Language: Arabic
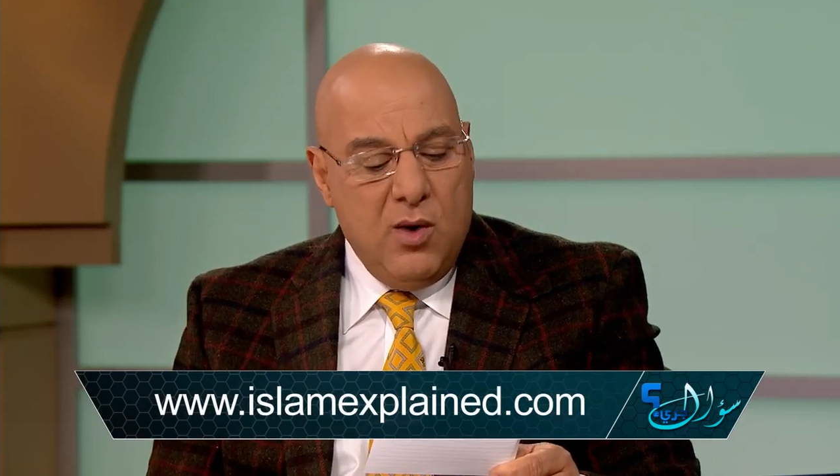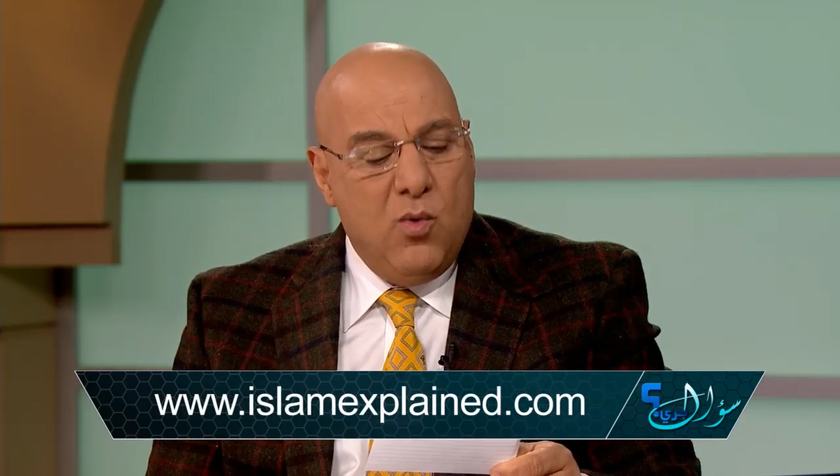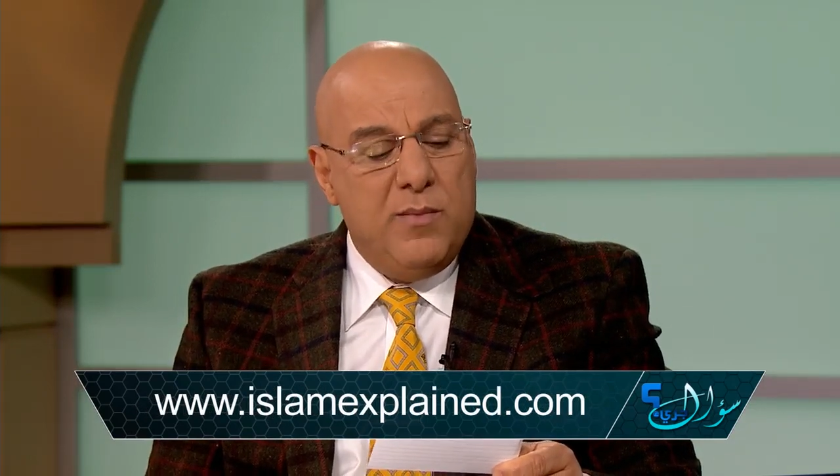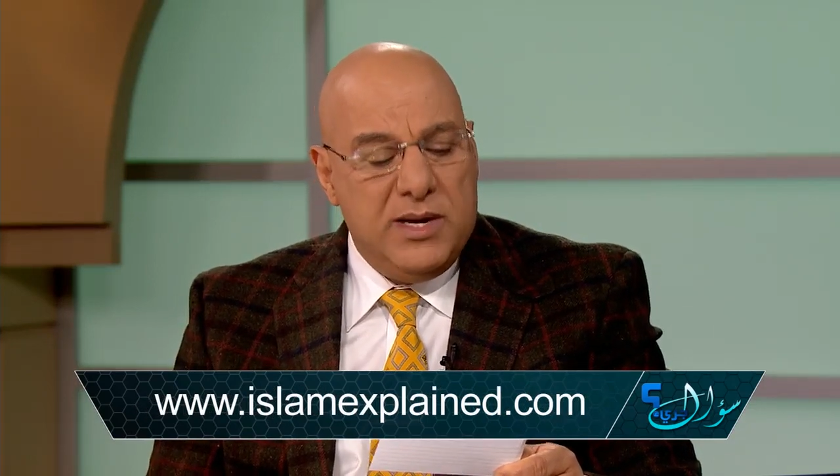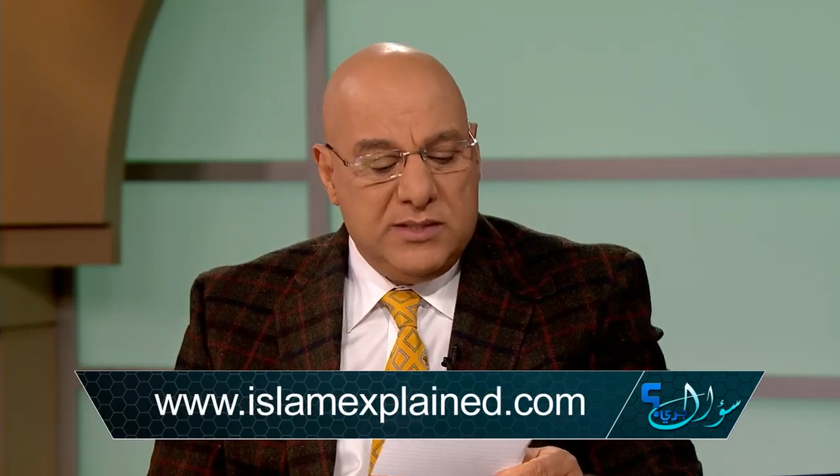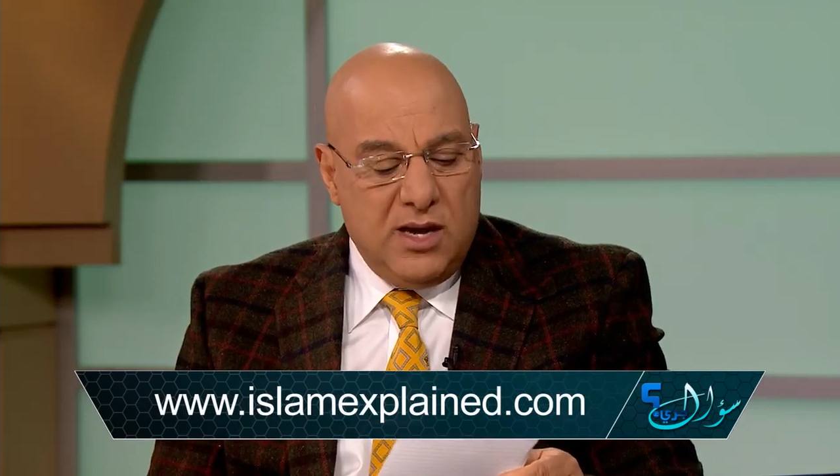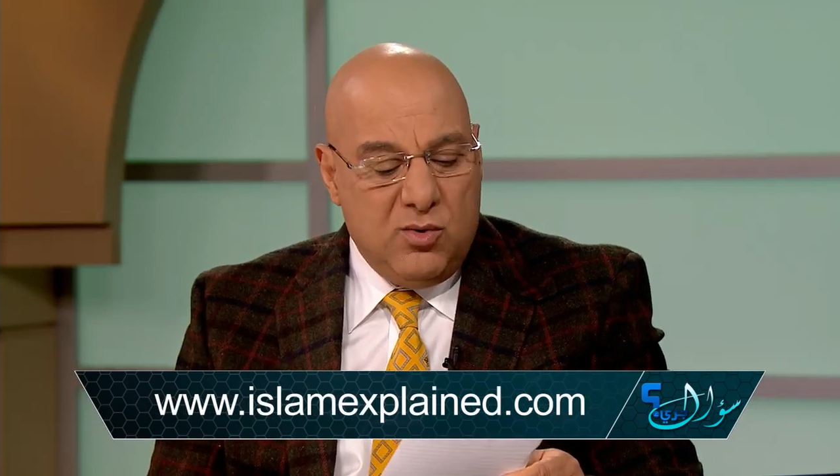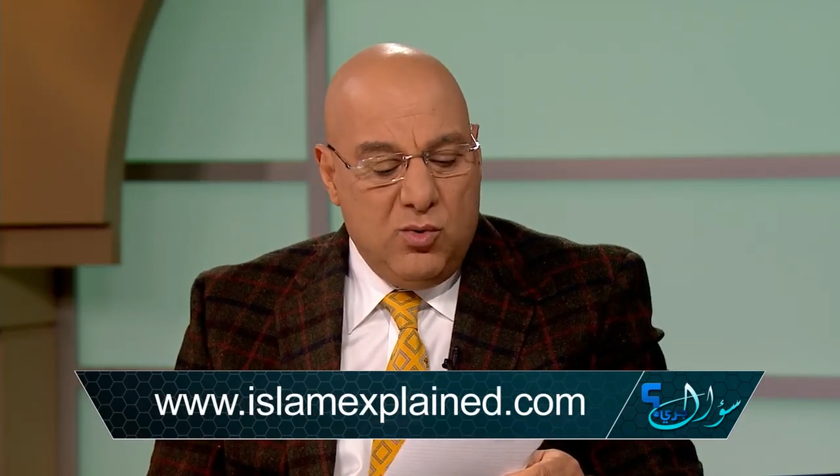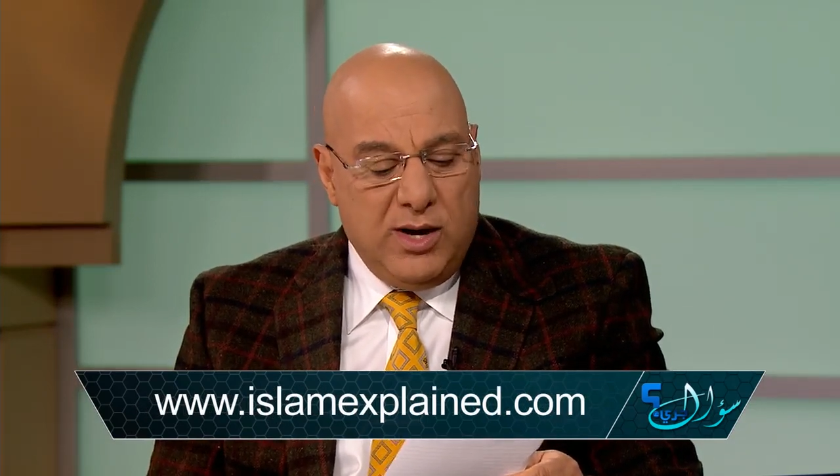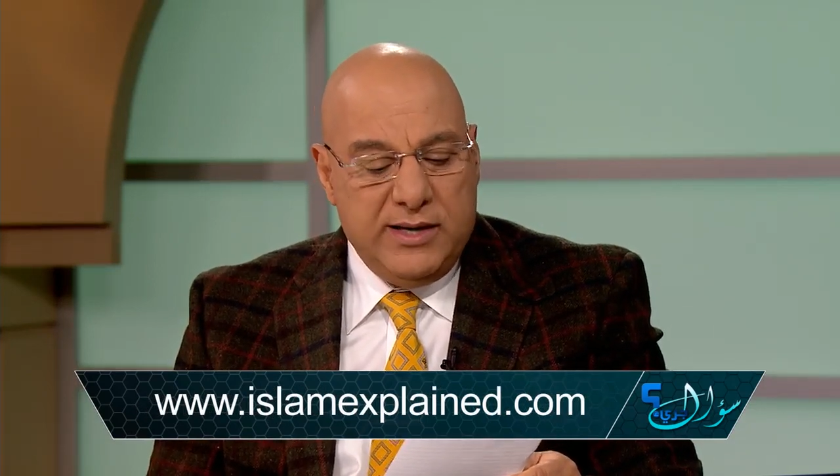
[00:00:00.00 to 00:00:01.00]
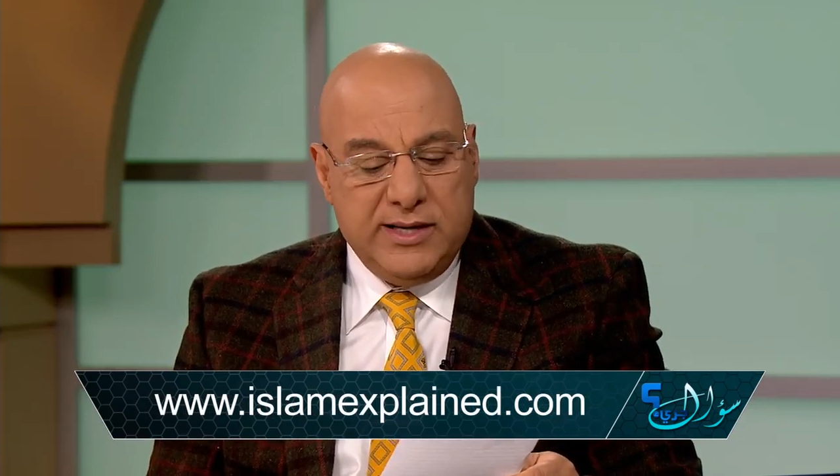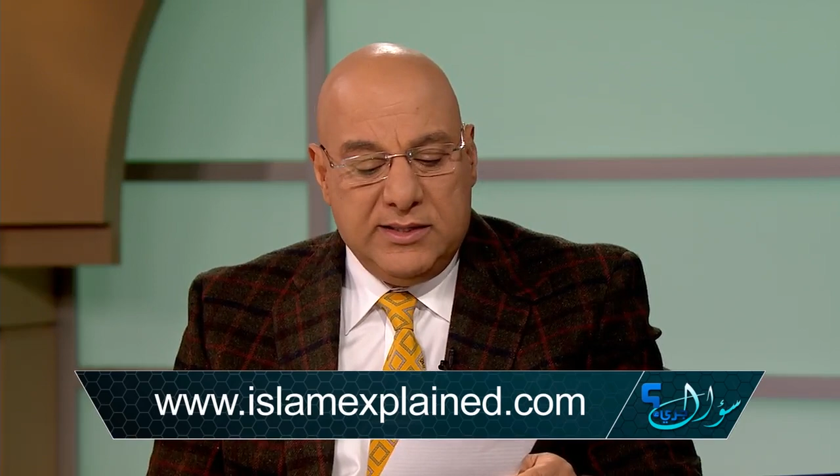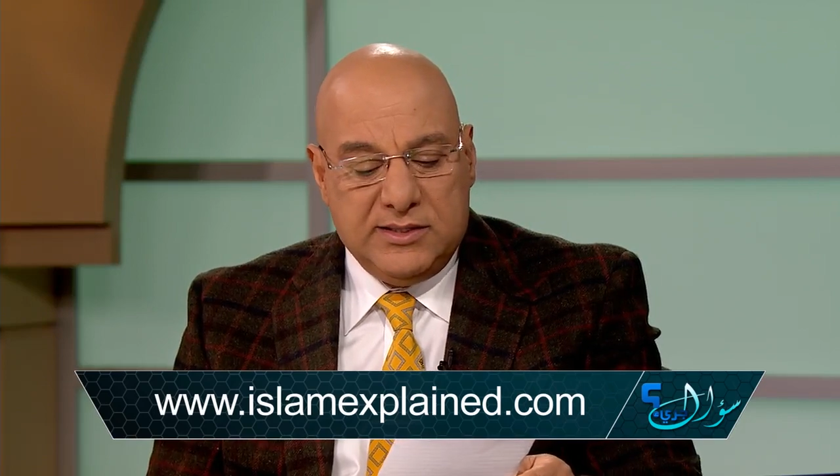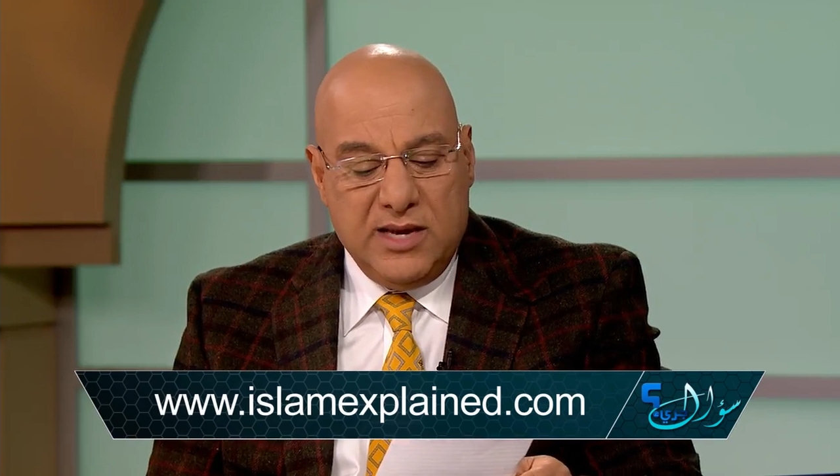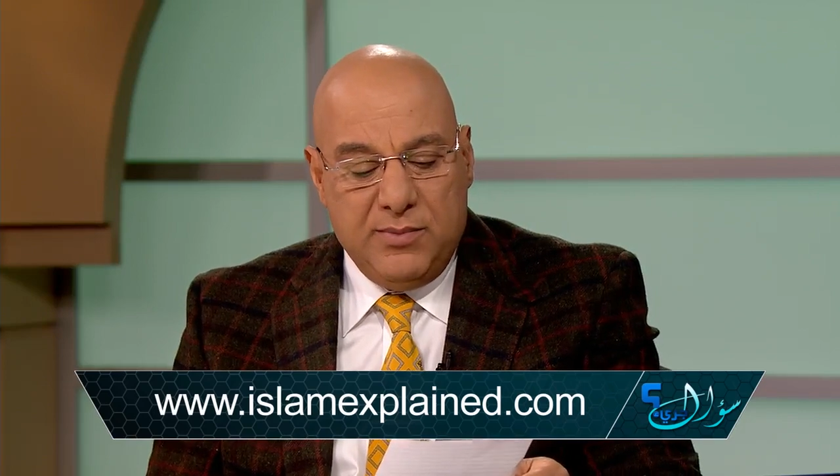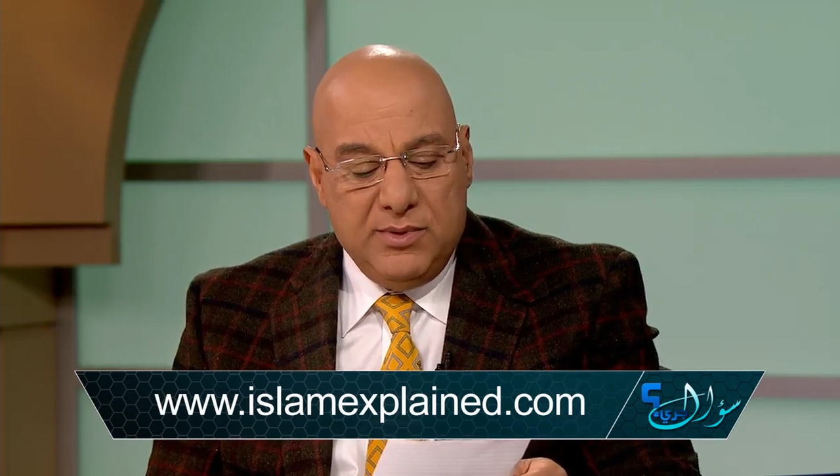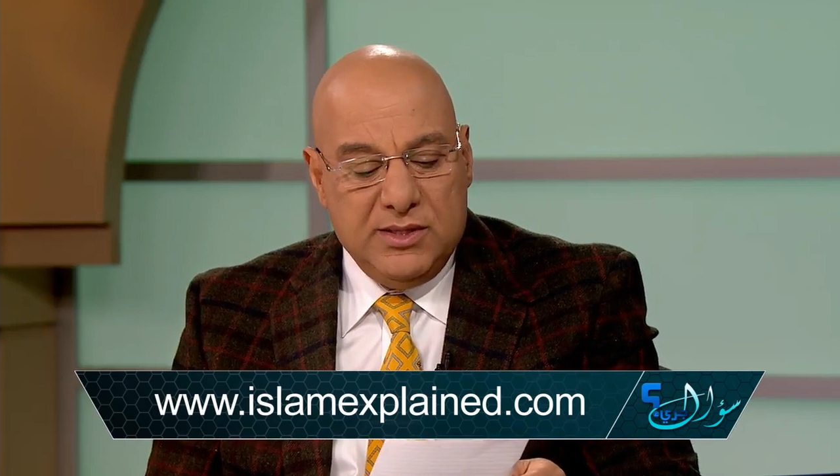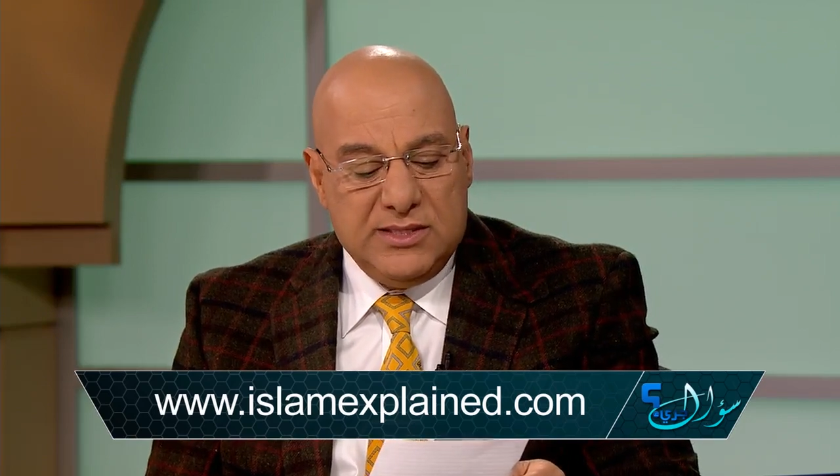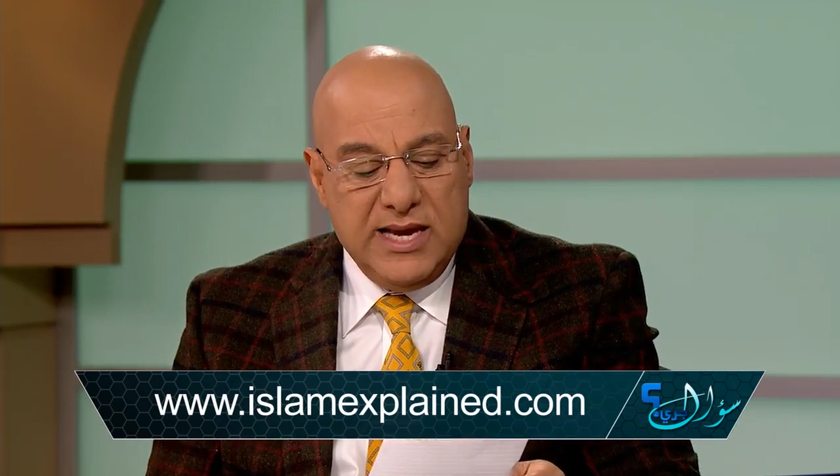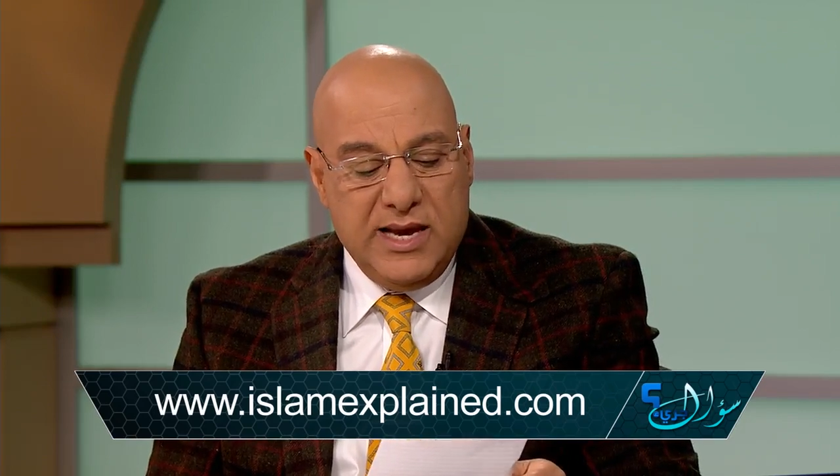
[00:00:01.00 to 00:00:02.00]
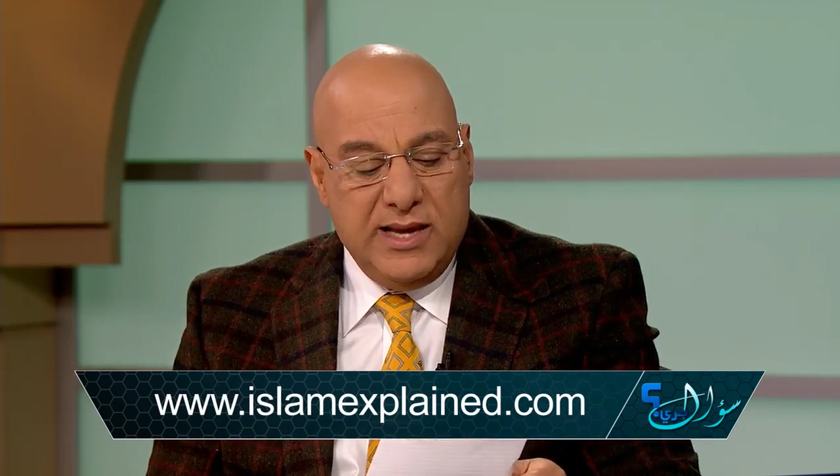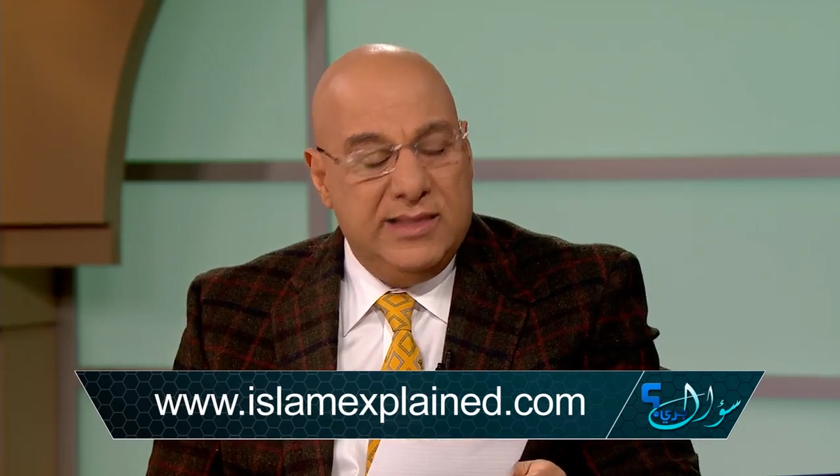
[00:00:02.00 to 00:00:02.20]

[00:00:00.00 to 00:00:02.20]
وماذا اقول عن اغتصاب النساء